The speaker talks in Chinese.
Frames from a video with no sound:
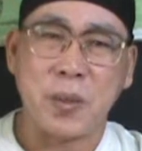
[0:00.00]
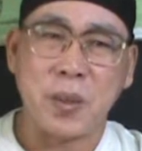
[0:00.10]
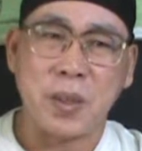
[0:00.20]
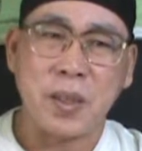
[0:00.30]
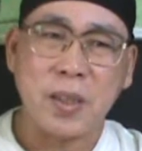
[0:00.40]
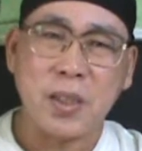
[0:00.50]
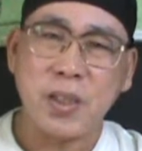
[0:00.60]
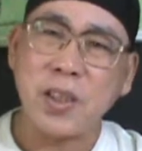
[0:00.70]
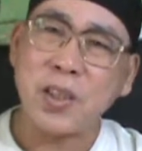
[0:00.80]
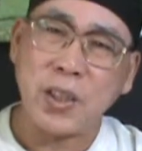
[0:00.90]
我说，你
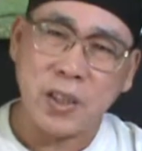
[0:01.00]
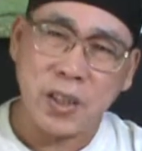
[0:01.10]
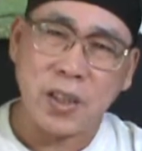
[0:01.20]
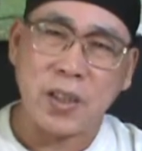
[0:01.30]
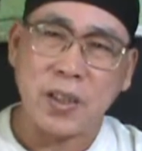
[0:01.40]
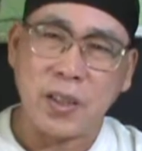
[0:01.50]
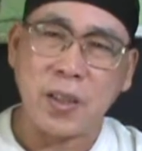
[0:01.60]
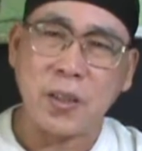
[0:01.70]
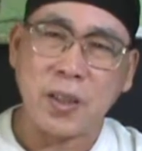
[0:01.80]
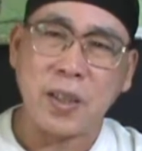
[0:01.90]
今天停电了，你能
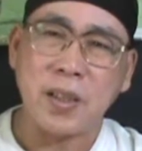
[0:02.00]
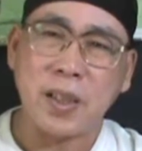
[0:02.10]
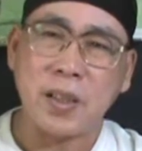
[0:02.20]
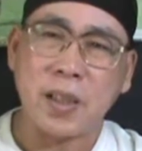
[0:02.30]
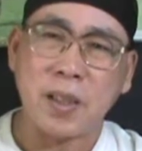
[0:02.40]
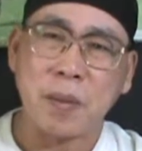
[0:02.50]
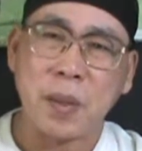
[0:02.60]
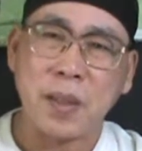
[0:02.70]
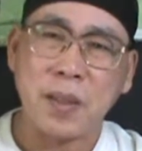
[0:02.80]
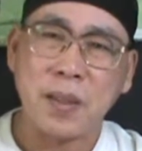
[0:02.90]
够跟人家讲什么？
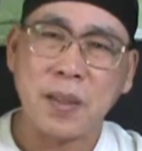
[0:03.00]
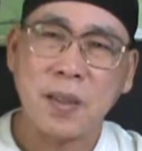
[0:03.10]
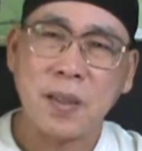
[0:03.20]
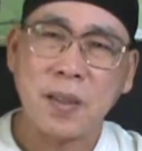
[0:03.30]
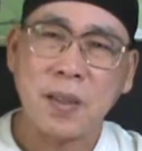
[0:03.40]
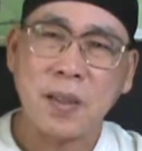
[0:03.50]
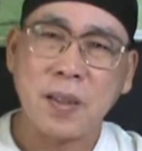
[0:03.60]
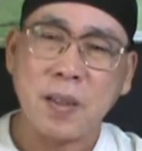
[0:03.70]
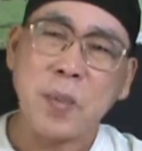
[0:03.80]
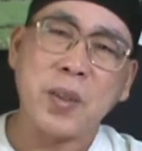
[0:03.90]

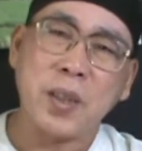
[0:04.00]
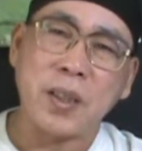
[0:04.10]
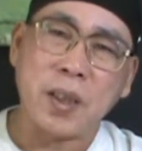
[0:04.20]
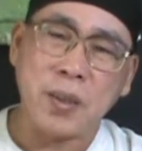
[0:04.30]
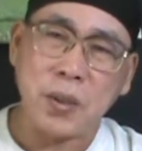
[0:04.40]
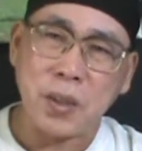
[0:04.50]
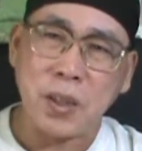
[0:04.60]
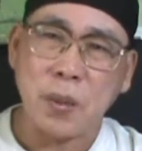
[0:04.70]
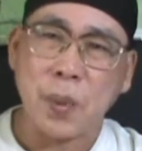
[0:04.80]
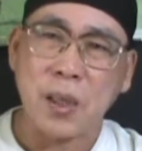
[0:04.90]
你没有电脑，你就是
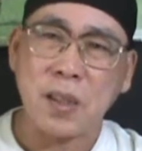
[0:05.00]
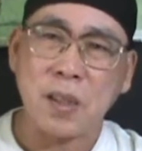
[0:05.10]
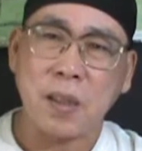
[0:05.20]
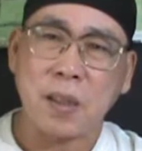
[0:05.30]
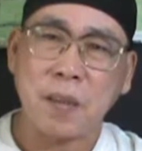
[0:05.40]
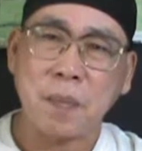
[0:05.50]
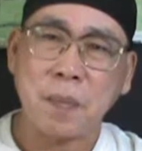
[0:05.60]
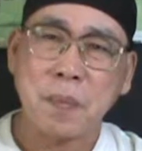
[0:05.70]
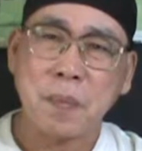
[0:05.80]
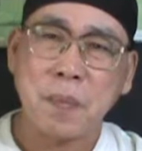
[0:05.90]
一个白痴，啊！
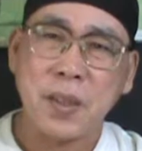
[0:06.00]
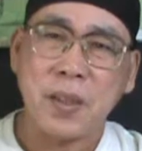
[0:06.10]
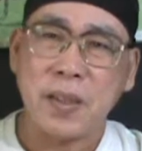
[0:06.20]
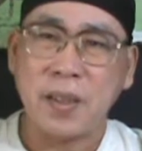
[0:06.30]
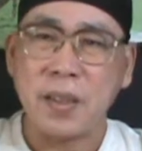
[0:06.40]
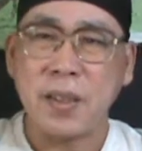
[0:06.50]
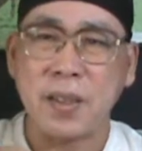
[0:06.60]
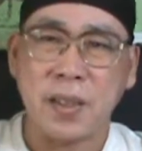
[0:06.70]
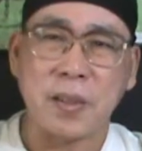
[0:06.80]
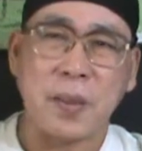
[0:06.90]
你能跟人
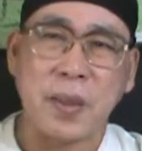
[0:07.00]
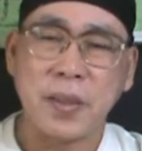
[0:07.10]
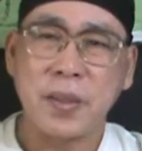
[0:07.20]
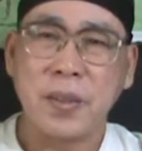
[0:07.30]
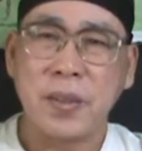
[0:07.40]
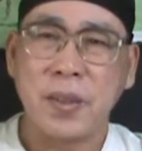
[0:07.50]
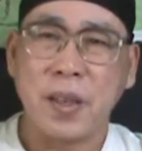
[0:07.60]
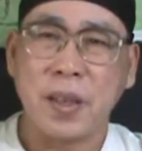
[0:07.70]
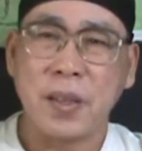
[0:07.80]
家什么？